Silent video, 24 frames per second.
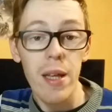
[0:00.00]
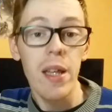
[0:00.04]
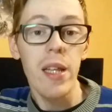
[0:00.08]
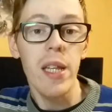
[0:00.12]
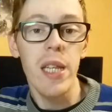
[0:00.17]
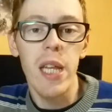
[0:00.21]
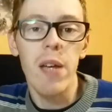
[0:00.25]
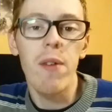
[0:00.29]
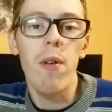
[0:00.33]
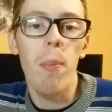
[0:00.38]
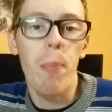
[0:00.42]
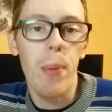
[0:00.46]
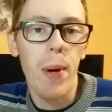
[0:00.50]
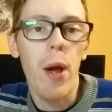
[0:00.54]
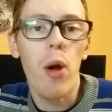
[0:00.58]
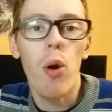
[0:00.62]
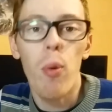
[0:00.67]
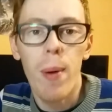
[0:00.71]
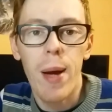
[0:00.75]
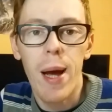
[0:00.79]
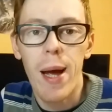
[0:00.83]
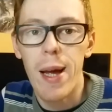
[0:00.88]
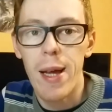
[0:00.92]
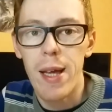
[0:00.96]
Devo poi
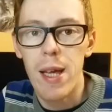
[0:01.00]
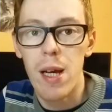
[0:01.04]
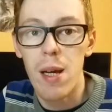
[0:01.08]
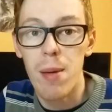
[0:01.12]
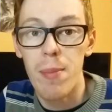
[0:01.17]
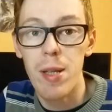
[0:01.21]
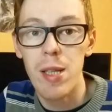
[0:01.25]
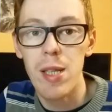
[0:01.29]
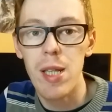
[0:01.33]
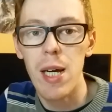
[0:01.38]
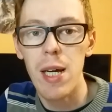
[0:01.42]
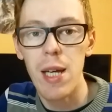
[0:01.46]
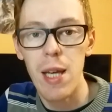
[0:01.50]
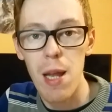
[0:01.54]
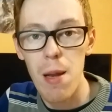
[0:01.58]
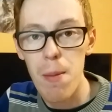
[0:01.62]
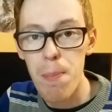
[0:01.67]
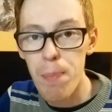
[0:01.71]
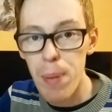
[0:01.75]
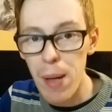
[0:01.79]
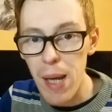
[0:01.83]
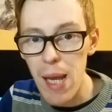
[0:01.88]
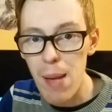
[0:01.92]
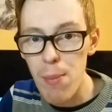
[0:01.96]
recuperare chiaramente anche il
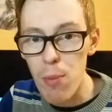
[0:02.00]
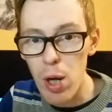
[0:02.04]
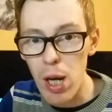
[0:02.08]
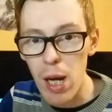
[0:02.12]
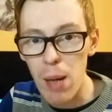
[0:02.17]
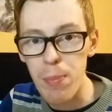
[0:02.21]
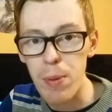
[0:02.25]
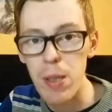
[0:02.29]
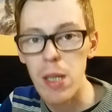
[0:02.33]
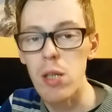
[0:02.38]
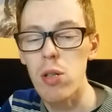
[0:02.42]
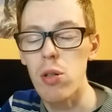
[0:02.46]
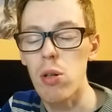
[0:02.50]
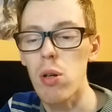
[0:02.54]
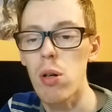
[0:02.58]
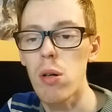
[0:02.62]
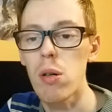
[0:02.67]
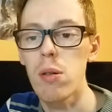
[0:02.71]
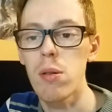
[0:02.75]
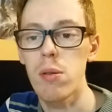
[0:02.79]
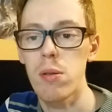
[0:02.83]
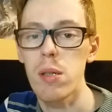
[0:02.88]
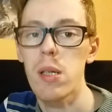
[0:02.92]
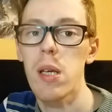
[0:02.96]
primo
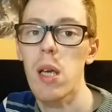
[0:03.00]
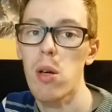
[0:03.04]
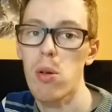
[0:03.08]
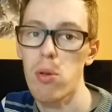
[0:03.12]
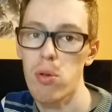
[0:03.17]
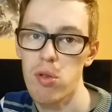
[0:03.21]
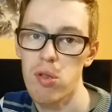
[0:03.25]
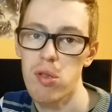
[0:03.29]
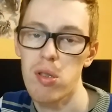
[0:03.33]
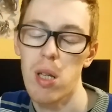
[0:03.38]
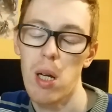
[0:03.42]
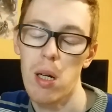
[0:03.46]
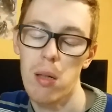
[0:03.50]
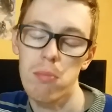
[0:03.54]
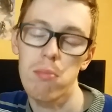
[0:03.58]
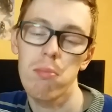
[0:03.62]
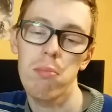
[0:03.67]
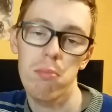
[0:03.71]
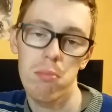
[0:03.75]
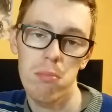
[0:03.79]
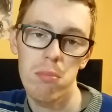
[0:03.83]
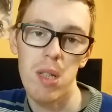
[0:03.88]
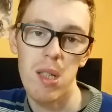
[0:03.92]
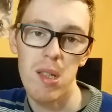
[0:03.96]
capitolo, che costa
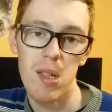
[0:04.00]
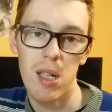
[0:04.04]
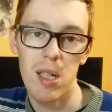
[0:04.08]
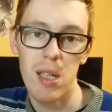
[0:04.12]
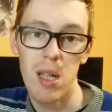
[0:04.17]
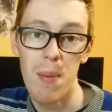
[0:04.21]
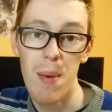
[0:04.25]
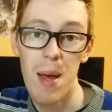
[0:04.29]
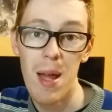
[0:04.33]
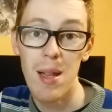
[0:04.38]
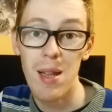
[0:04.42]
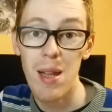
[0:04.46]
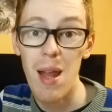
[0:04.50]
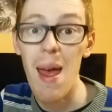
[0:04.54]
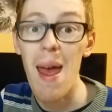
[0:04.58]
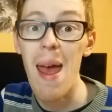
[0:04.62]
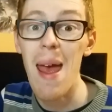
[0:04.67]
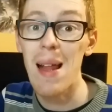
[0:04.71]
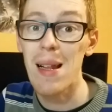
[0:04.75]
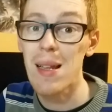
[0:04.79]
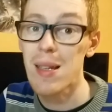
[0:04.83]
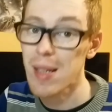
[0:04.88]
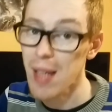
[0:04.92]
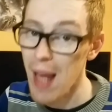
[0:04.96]
discretamente, e
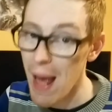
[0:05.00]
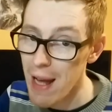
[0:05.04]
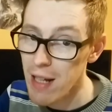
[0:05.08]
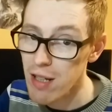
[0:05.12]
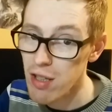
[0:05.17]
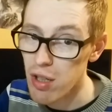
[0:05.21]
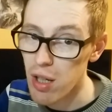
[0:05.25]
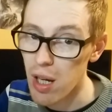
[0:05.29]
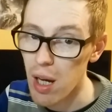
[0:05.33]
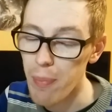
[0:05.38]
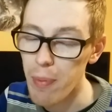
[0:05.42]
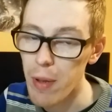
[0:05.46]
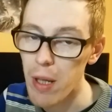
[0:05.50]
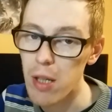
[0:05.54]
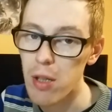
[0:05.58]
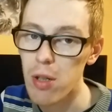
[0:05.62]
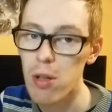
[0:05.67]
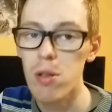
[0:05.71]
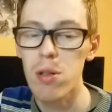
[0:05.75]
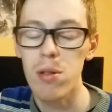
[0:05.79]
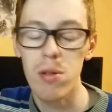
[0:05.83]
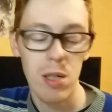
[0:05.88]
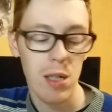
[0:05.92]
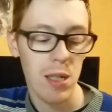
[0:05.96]
il terzo
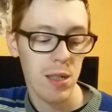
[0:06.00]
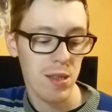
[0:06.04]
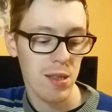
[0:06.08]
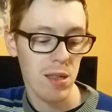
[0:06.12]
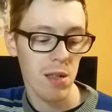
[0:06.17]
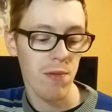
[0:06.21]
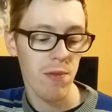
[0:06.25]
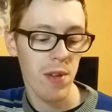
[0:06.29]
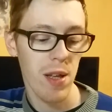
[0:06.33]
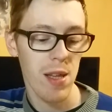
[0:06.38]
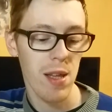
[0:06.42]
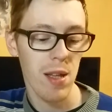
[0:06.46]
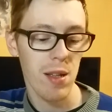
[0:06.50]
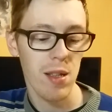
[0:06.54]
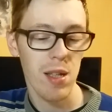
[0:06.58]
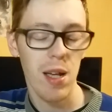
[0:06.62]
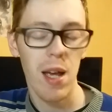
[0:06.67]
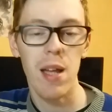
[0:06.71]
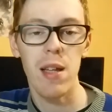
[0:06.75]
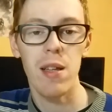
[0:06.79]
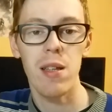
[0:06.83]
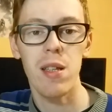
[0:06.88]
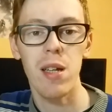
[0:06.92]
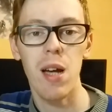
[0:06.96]
capitolo, Castlevania
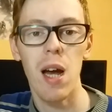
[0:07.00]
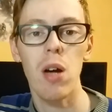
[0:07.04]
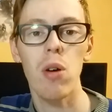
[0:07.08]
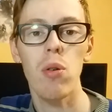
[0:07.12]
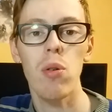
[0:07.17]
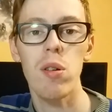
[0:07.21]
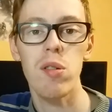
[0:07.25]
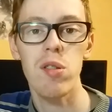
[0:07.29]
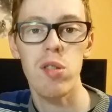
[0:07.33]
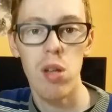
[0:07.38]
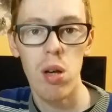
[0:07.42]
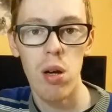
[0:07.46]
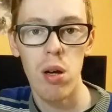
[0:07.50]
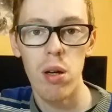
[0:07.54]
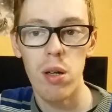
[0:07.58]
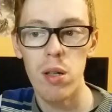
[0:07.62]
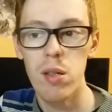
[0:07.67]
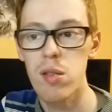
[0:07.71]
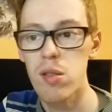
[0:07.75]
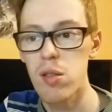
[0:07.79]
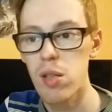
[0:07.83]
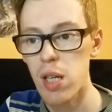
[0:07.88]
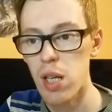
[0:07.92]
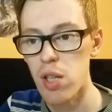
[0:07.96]
3 Dracula's
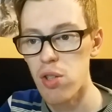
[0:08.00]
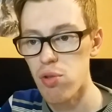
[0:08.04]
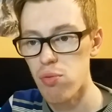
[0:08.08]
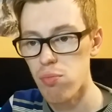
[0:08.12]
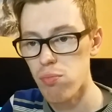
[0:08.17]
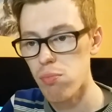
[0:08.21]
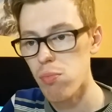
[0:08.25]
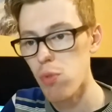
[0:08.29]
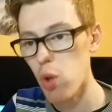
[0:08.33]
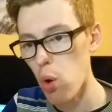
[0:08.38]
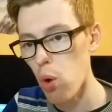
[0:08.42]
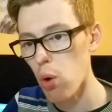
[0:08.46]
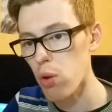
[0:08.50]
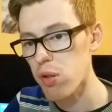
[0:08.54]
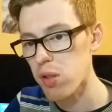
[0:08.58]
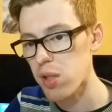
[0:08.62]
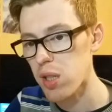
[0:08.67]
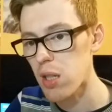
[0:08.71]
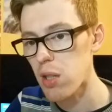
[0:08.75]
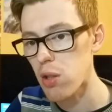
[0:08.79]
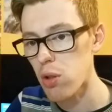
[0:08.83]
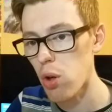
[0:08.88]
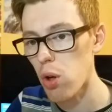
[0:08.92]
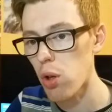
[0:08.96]
Curse, che costa
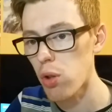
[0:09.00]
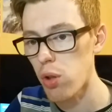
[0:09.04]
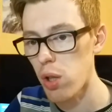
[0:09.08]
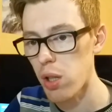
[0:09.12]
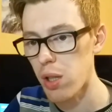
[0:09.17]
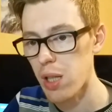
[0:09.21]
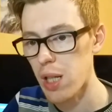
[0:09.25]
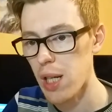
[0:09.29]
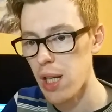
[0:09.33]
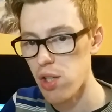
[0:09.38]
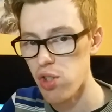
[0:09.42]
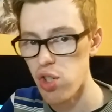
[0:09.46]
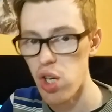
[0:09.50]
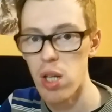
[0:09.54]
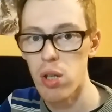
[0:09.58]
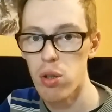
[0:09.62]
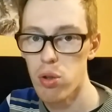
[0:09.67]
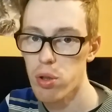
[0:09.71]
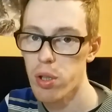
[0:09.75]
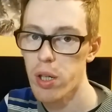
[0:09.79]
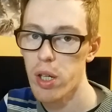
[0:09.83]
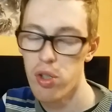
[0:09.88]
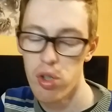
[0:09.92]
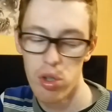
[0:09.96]
intorno ai
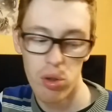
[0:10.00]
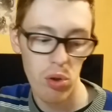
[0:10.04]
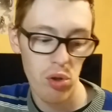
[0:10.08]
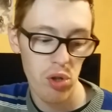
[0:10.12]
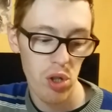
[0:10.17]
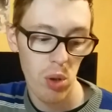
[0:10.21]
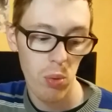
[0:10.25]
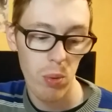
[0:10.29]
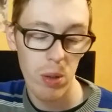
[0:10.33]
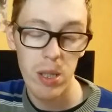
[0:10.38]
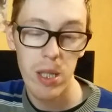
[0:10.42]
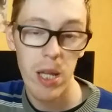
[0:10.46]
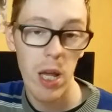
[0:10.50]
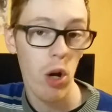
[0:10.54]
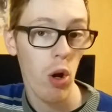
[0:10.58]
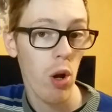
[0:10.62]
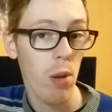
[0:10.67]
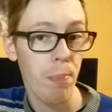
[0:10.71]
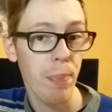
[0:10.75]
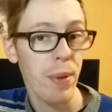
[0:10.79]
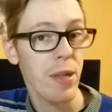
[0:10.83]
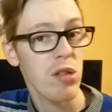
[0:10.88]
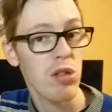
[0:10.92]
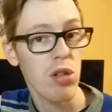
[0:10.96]
300-350 euro, il
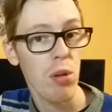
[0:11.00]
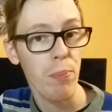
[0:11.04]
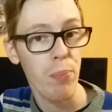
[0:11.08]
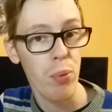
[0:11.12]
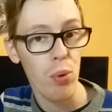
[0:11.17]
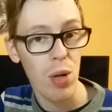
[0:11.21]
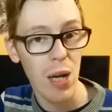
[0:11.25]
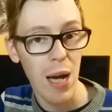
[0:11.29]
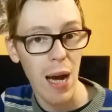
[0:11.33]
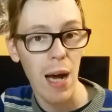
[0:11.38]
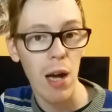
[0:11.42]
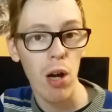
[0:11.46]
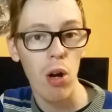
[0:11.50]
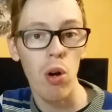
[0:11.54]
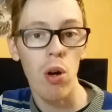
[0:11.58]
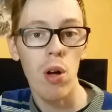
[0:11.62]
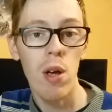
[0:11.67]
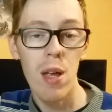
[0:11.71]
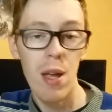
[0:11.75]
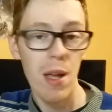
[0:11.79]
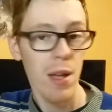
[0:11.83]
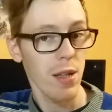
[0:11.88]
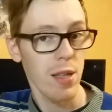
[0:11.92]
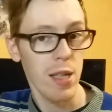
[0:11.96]
pezzo più caro
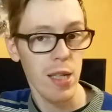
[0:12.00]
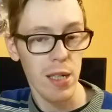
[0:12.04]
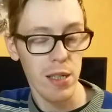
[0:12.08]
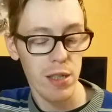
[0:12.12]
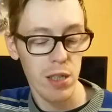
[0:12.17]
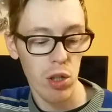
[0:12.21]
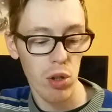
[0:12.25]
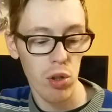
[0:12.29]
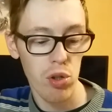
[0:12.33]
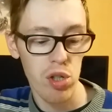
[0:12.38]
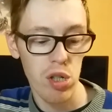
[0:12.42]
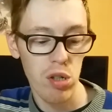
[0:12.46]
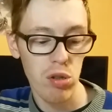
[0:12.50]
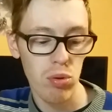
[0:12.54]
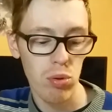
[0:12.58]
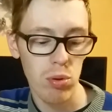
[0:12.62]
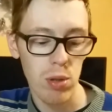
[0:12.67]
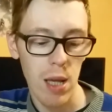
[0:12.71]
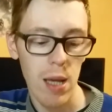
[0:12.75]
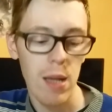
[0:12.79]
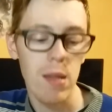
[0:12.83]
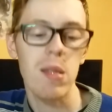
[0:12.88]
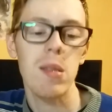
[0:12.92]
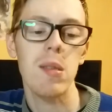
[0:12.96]
della trilogia su
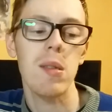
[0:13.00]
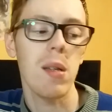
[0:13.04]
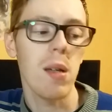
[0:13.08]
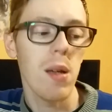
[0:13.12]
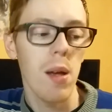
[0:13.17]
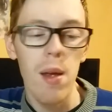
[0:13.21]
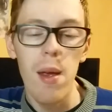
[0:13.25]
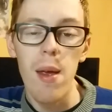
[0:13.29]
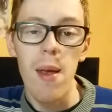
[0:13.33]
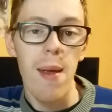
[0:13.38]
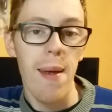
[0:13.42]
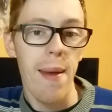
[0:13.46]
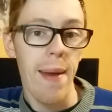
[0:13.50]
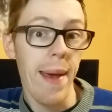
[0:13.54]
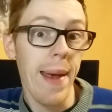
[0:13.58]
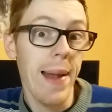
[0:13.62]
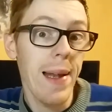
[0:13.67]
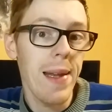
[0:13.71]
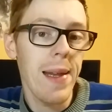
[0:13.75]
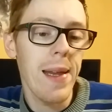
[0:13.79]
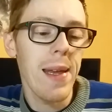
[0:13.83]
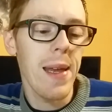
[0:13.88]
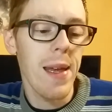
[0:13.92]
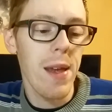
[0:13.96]
NES. E
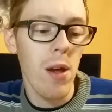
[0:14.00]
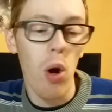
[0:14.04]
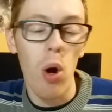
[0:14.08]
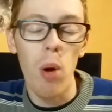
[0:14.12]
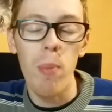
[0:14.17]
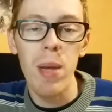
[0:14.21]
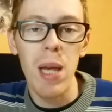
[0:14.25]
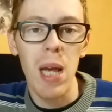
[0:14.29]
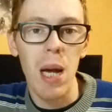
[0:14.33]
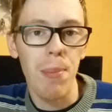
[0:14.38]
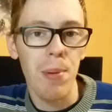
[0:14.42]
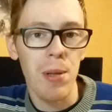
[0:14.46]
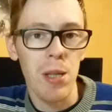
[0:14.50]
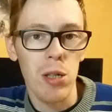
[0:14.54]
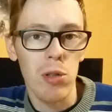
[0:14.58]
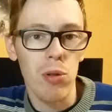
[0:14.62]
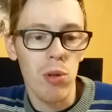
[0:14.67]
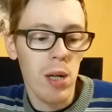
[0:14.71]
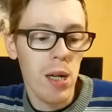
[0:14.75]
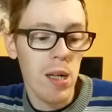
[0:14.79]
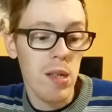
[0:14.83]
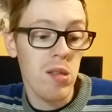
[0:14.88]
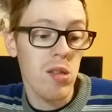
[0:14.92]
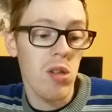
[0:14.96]
lì o mi capita
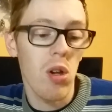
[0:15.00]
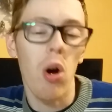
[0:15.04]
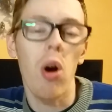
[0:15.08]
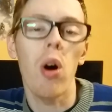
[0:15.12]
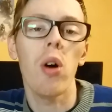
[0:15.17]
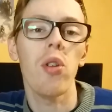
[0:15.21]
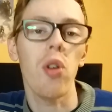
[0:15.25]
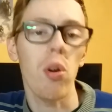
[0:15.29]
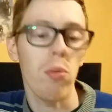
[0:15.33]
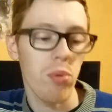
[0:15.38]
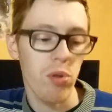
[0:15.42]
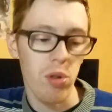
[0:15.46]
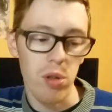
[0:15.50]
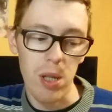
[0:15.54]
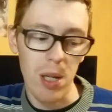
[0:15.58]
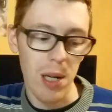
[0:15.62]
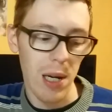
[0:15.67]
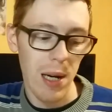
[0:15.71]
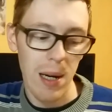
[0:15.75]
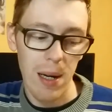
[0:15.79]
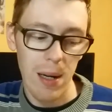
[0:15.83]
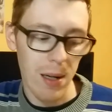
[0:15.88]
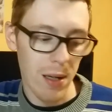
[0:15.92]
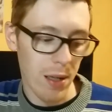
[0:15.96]
l'occasione o
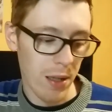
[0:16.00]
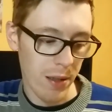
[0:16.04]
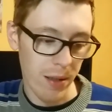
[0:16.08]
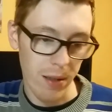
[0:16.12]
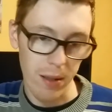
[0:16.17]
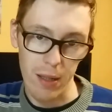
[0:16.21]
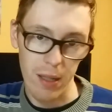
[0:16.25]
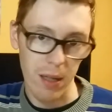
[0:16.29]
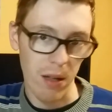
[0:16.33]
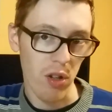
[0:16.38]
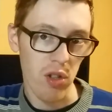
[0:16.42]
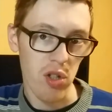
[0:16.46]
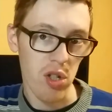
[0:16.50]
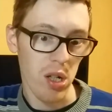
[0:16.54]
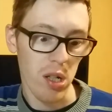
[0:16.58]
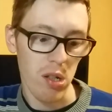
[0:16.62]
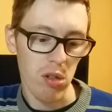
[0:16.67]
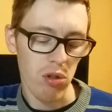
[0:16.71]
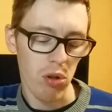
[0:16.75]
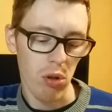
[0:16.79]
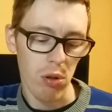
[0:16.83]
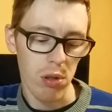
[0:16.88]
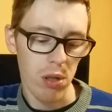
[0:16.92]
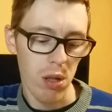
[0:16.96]
bisognerà cacciare i
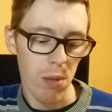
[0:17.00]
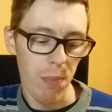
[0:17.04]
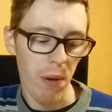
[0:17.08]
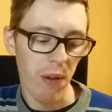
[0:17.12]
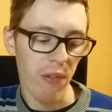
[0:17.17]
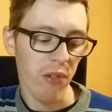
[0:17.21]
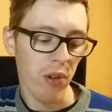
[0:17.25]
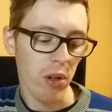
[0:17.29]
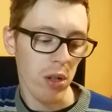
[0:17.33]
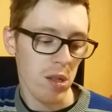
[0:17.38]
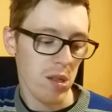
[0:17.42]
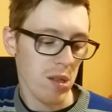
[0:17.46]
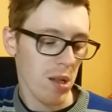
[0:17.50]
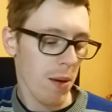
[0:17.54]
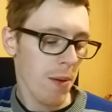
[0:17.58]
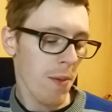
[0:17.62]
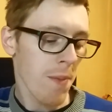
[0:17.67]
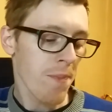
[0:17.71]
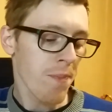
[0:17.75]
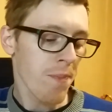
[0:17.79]
soldi, per forza.